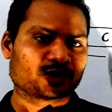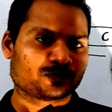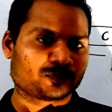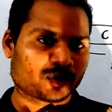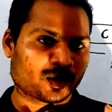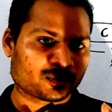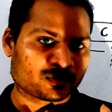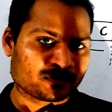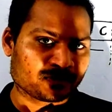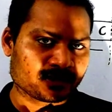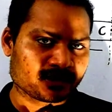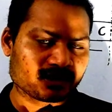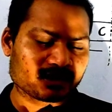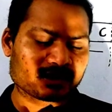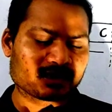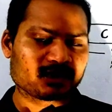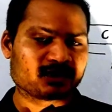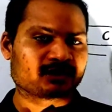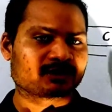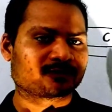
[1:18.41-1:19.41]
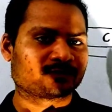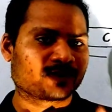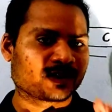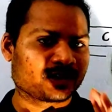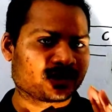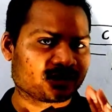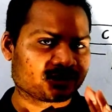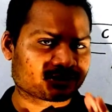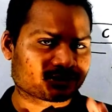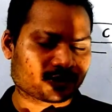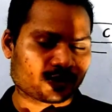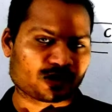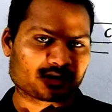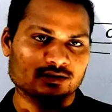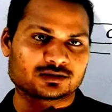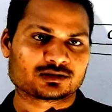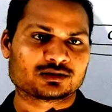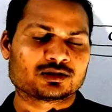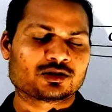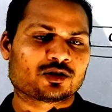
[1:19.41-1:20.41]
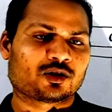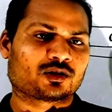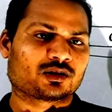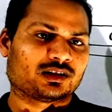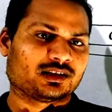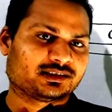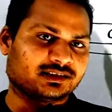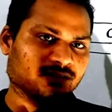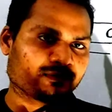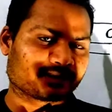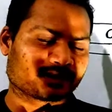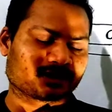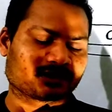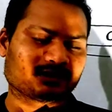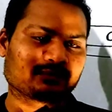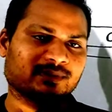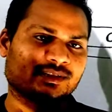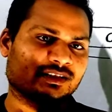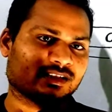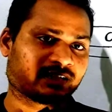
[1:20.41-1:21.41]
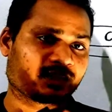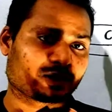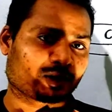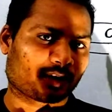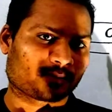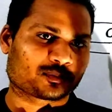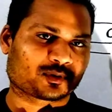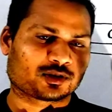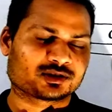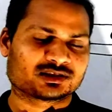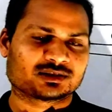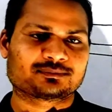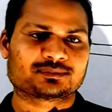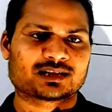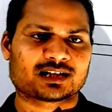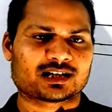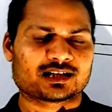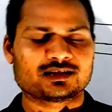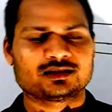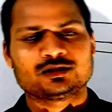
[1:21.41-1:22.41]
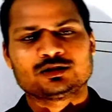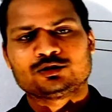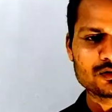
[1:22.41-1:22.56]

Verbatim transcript: जो प्रोबेबिलिटी है इट इज़ वेरी स्ट्रांग और इसी वजह से मैंने इन्हें टॉप कॉन्सेप्ट कहा है